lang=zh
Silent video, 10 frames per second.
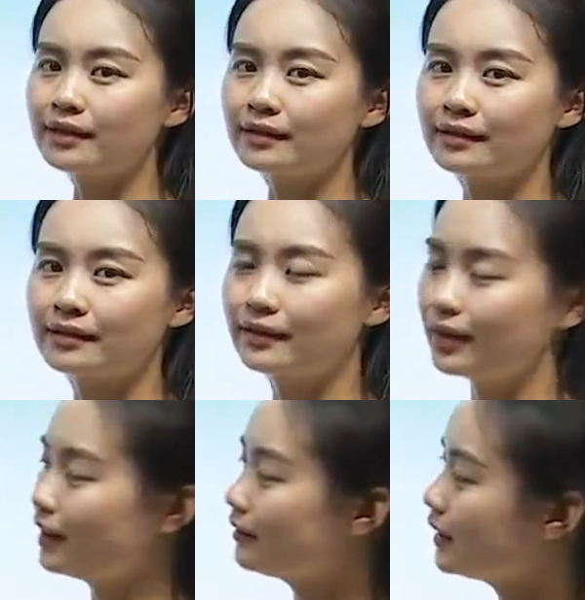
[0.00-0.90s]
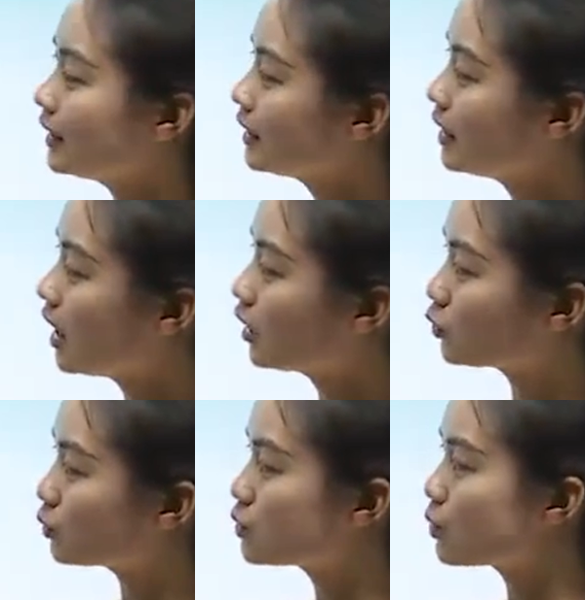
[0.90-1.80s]
音。第一
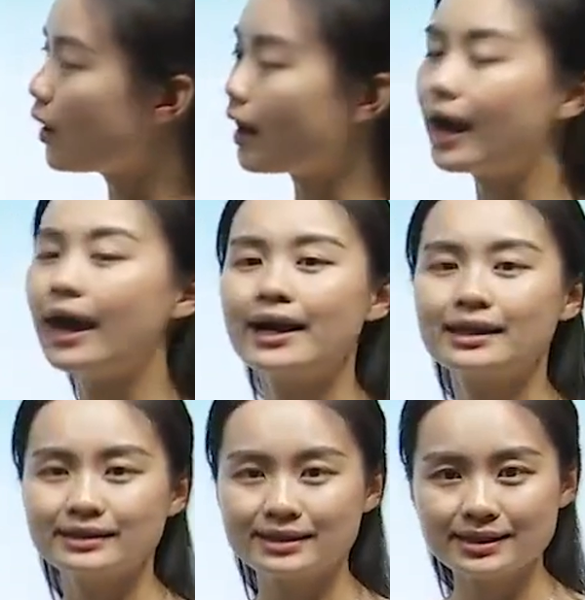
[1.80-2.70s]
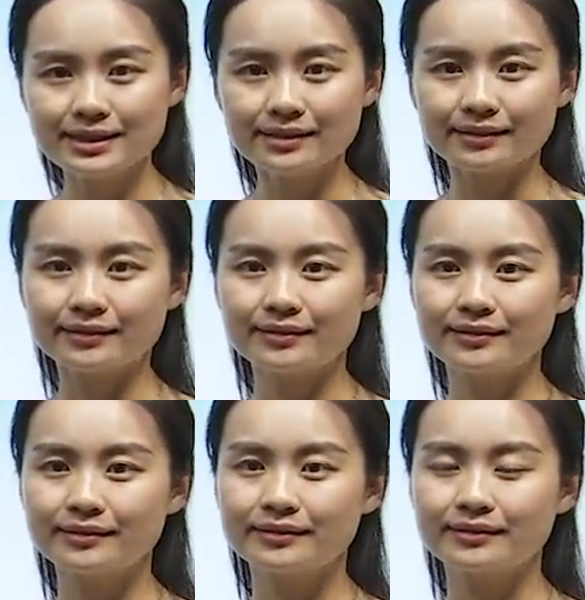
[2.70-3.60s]
个读作“
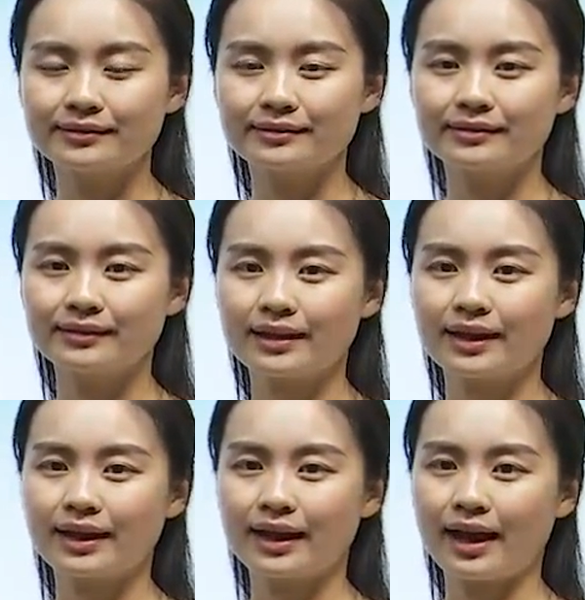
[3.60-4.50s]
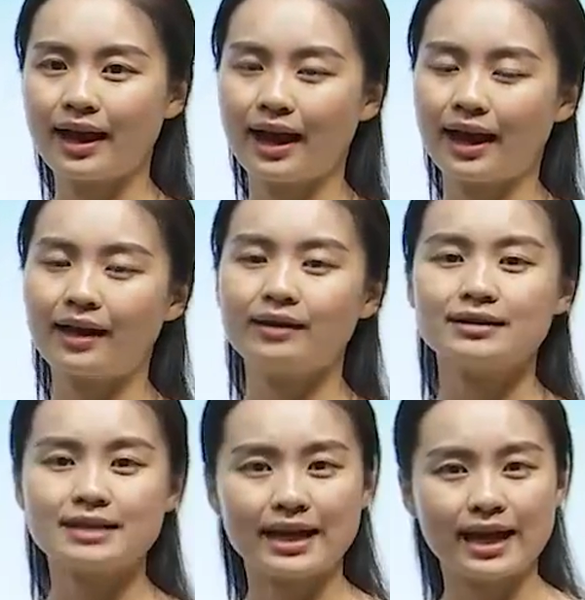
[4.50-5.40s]
径”，好，
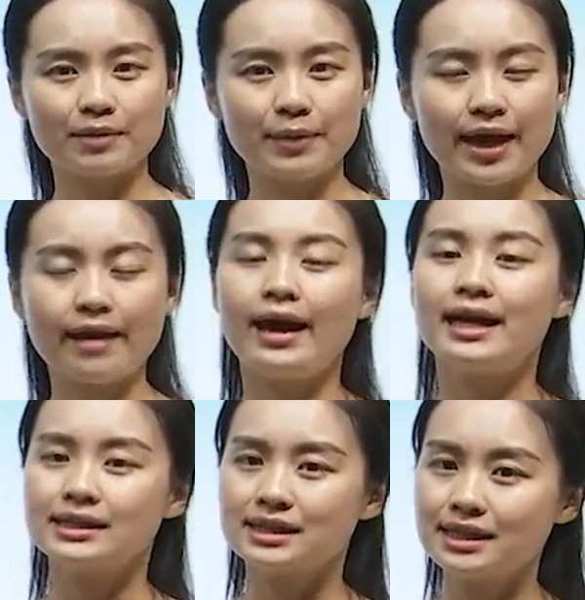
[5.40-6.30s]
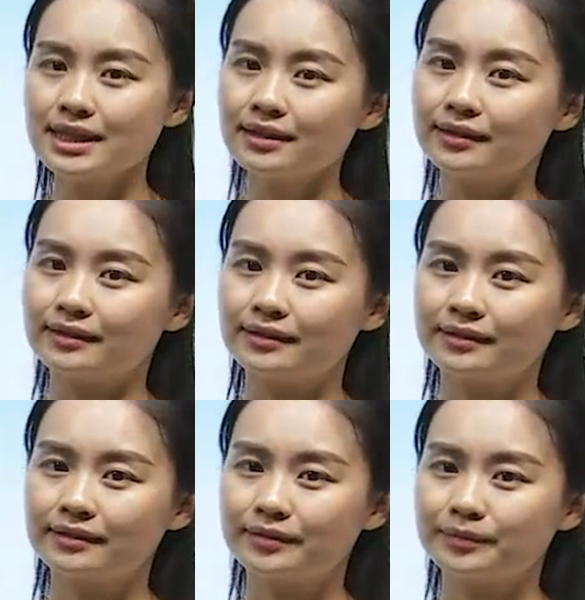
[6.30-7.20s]
再来一遍“
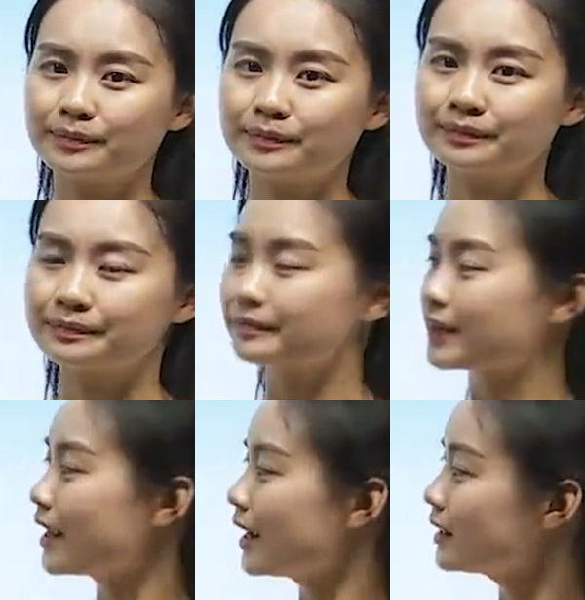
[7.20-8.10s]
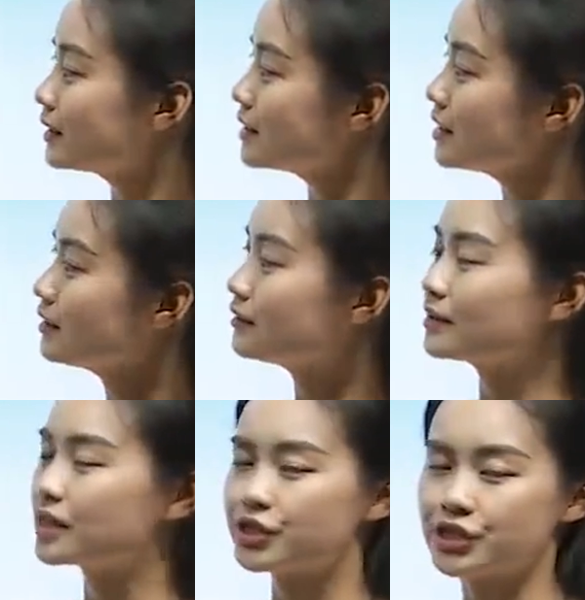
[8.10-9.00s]
径”。
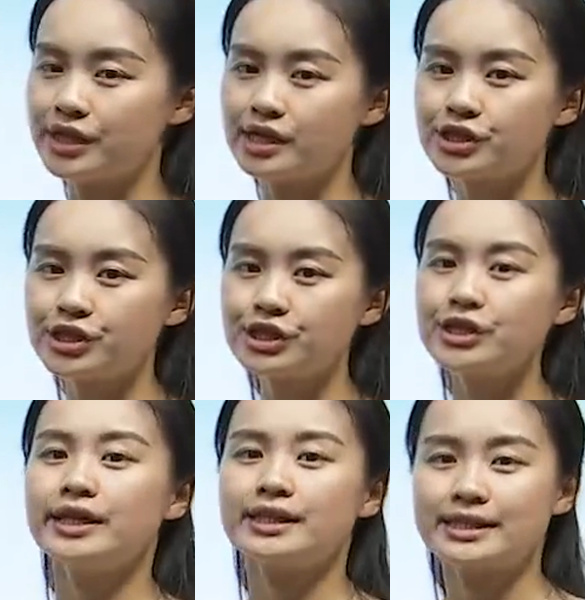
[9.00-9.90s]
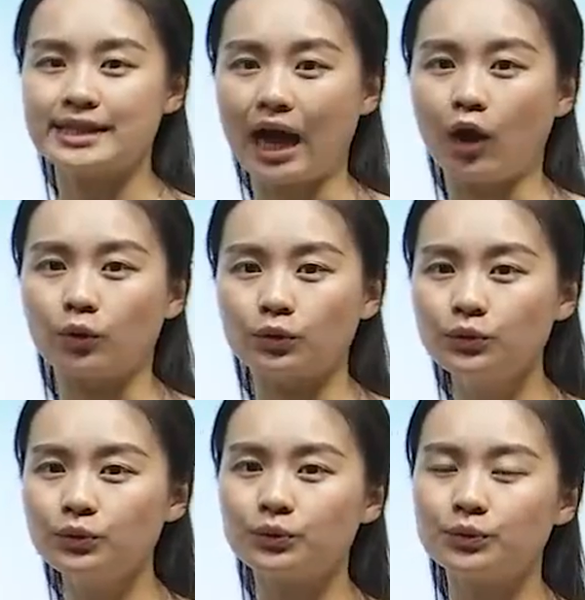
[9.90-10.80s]
径指的是小
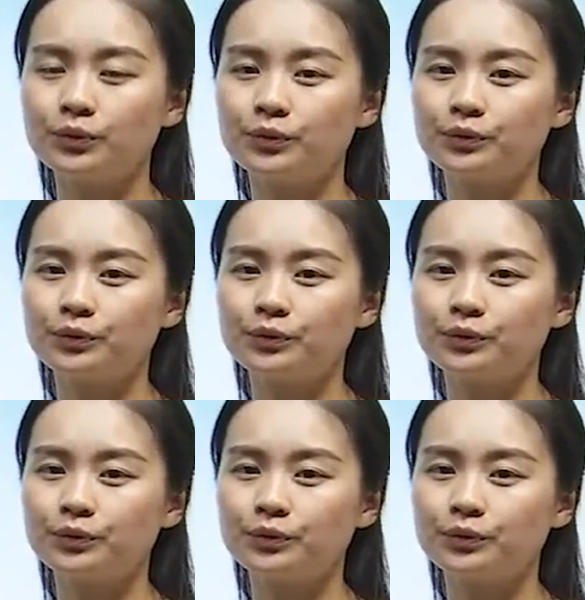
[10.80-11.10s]
路